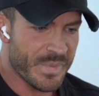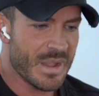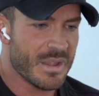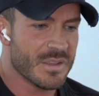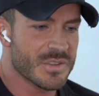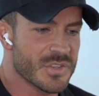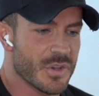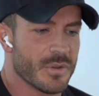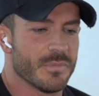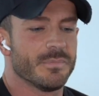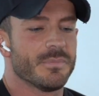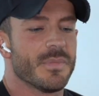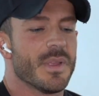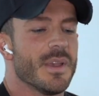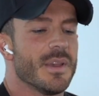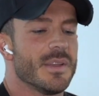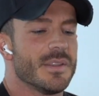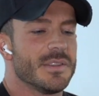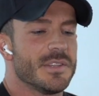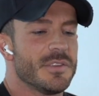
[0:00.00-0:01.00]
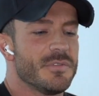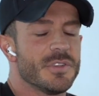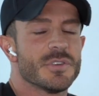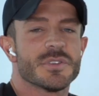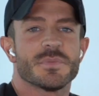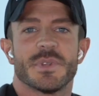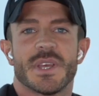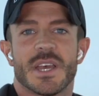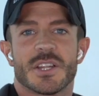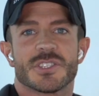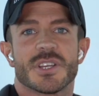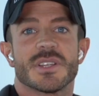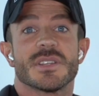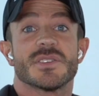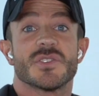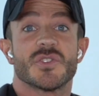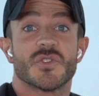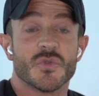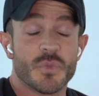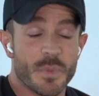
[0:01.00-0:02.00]
So, die Videos mit Erjan,
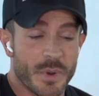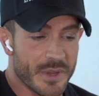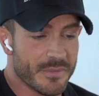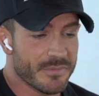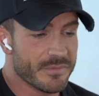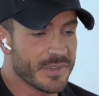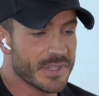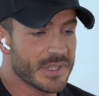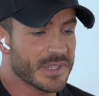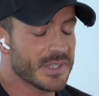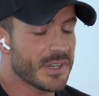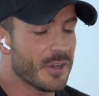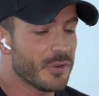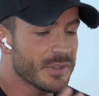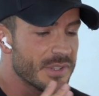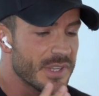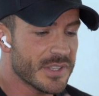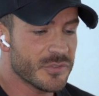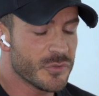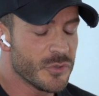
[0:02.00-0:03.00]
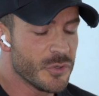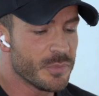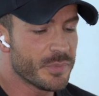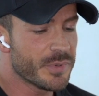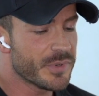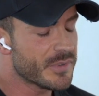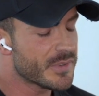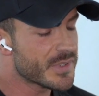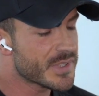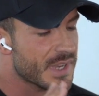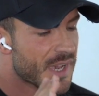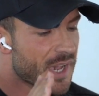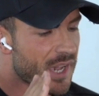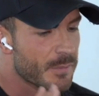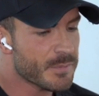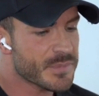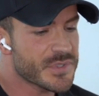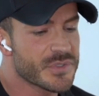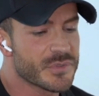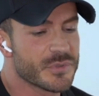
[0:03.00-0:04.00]
super, wirklich. Auch der Typ,
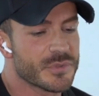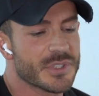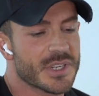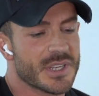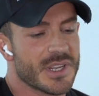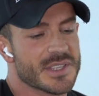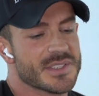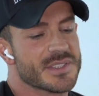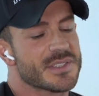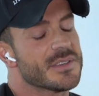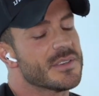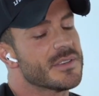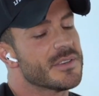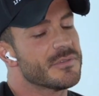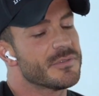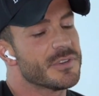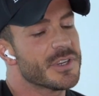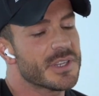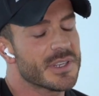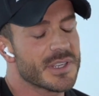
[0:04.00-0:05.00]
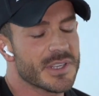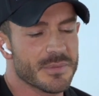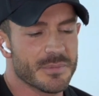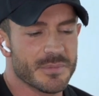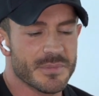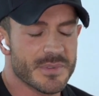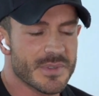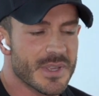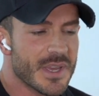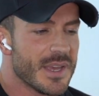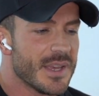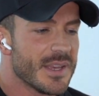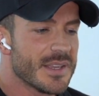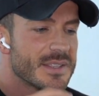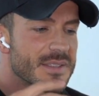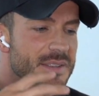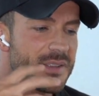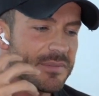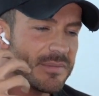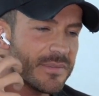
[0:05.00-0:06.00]
absolut klasse, wirklich
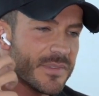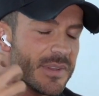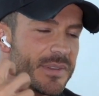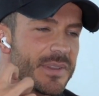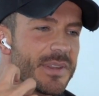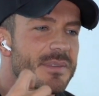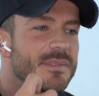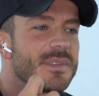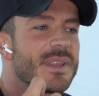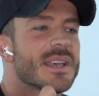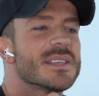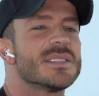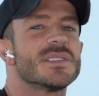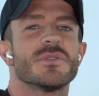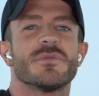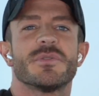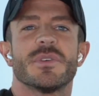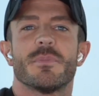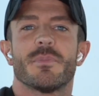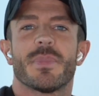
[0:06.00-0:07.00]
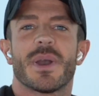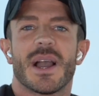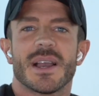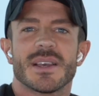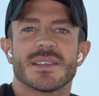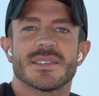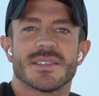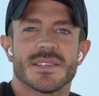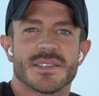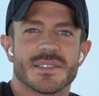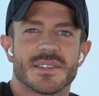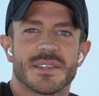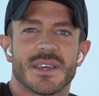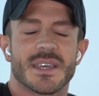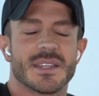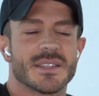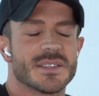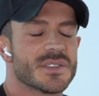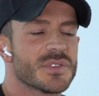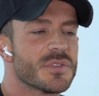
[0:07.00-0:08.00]
da ist so viel Praxis
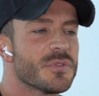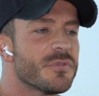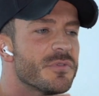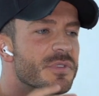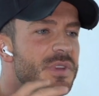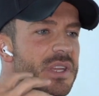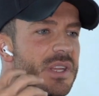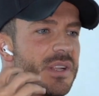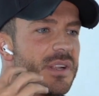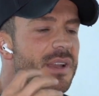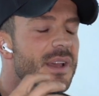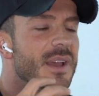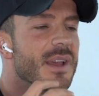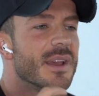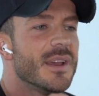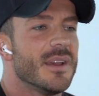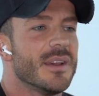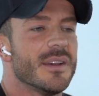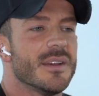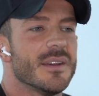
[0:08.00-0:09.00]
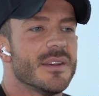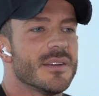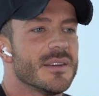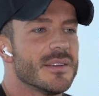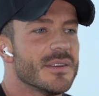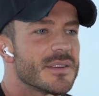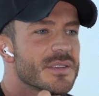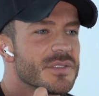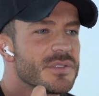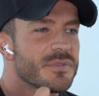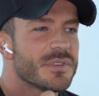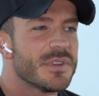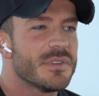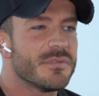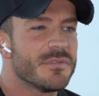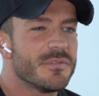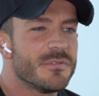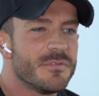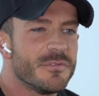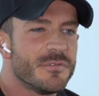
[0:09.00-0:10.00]
drin, so viel, äh, äh, so
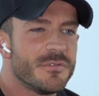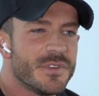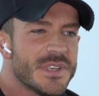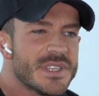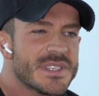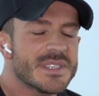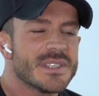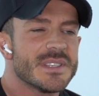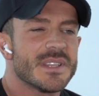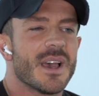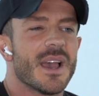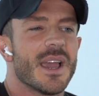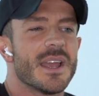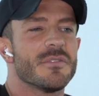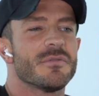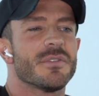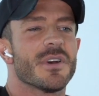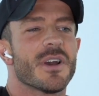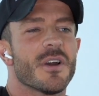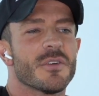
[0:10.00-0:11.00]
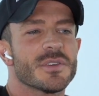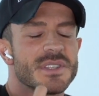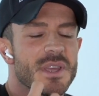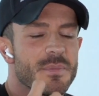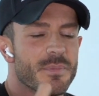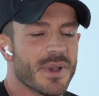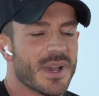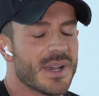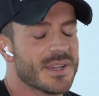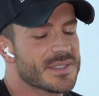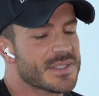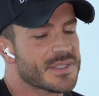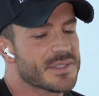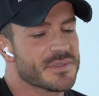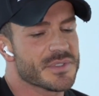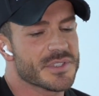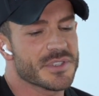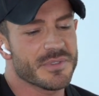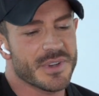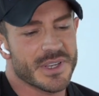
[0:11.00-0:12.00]
viel Wissen einfach aus der Praxis
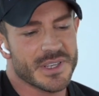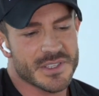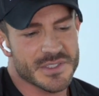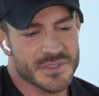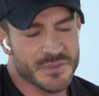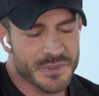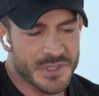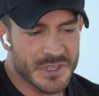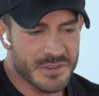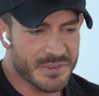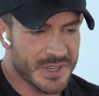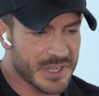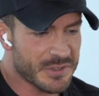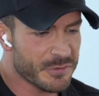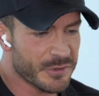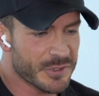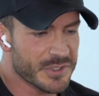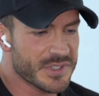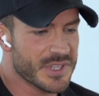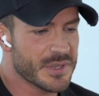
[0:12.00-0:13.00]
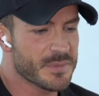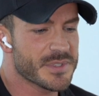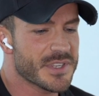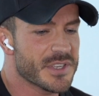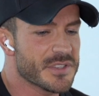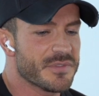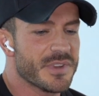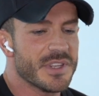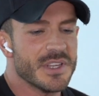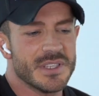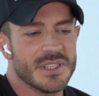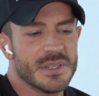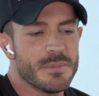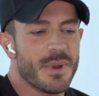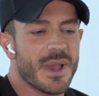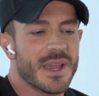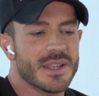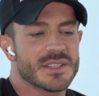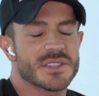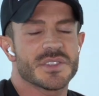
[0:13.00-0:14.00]
und so weiter, so viele wertvolle Tipps. Also wenn ihr die
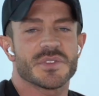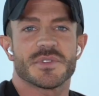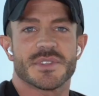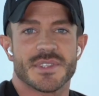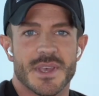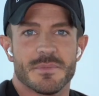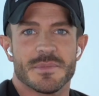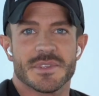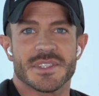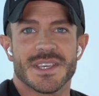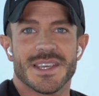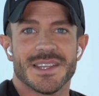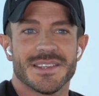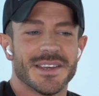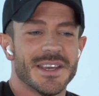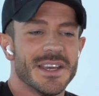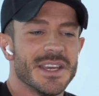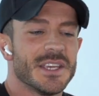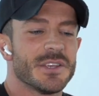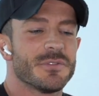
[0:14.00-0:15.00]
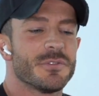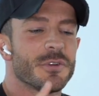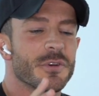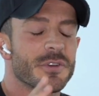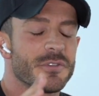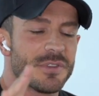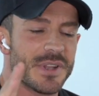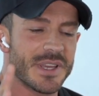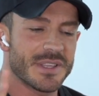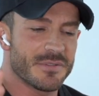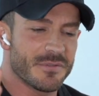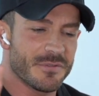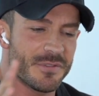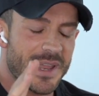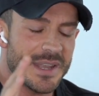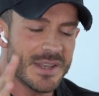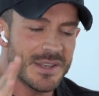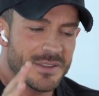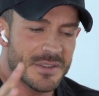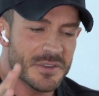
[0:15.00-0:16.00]
beiden zusammen seht, ich würde euch vielleicht,
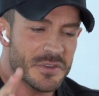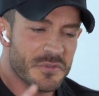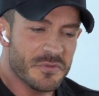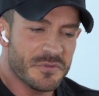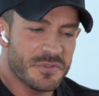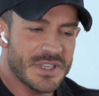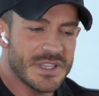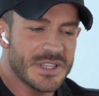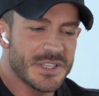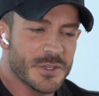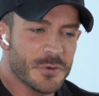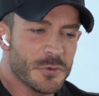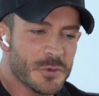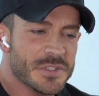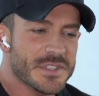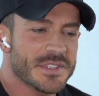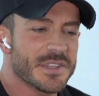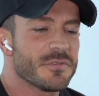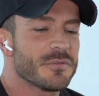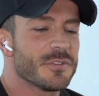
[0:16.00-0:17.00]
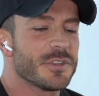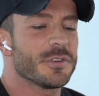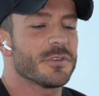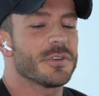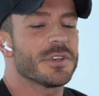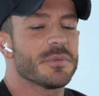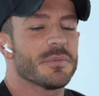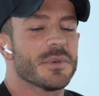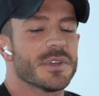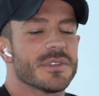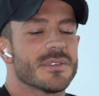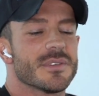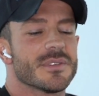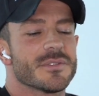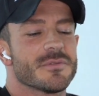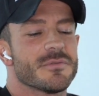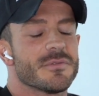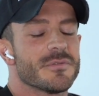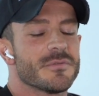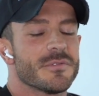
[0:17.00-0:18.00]
wenn äh, Videos, dann würde ich euch immer,
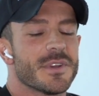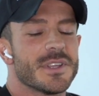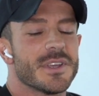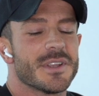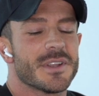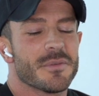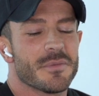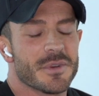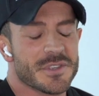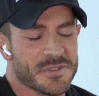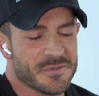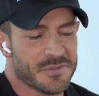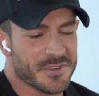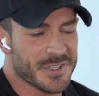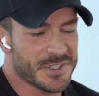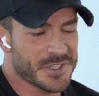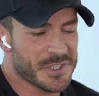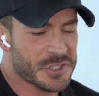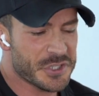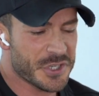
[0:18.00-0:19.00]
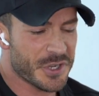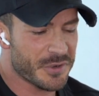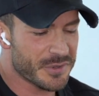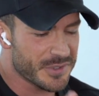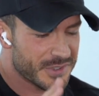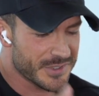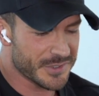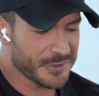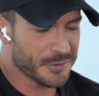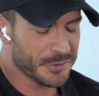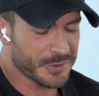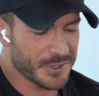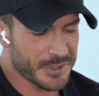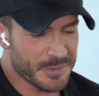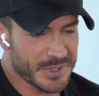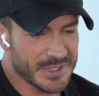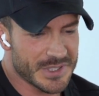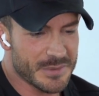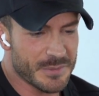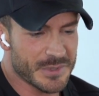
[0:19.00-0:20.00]
wenn ihr da bei Sophia Thiel schaut, äh, guckt euch
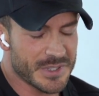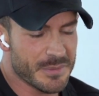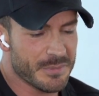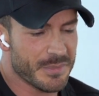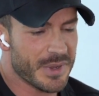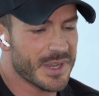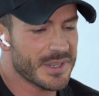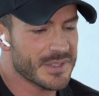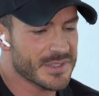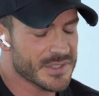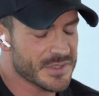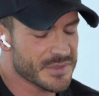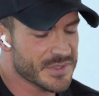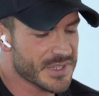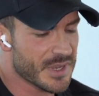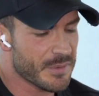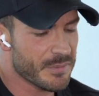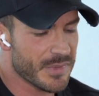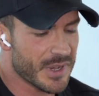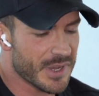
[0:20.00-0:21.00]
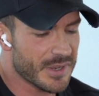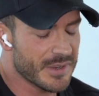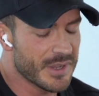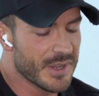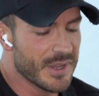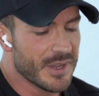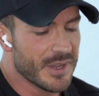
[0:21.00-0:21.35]
mal die mit den beiden zusammen an.